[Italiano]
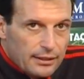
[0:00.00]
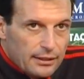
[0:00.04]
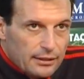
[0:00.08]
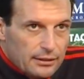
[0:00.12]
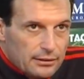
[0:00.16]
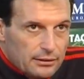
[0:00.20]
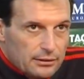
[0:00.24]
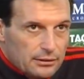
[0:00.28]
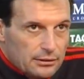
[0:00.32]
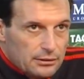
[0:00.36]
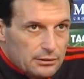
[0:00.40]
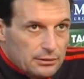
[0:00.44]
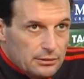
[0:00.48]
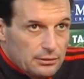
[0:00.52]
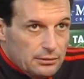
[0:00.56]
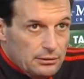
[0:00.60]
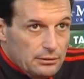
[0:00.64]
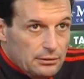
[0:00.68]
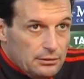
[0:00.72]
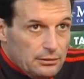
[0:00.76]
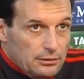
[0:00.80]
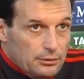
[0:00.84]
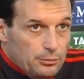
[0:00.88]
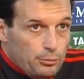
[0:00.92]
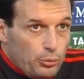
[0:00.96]

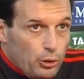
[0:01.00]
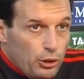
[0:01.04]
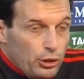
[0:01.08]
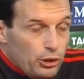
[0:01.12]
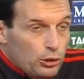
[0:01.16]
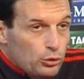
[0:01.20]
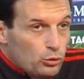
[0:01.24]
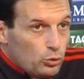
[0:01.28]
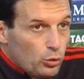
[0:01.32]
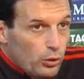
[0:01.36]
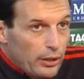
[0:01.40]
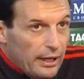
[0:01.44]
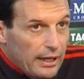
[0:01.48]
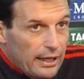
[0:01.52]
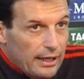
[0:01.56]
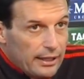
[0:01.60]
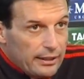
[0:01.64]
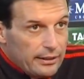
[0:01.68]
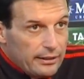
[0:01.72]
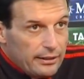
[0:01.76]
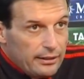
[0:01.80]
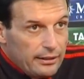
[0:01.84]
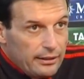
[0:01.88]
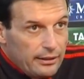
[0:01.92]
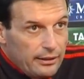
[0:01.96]
eh, poi in due
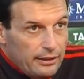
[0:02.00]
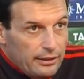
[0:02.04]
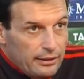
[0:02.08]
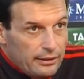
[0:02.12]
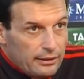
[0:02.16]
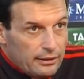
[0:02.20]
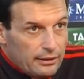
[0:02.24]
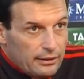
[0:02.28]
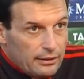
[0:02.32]
anni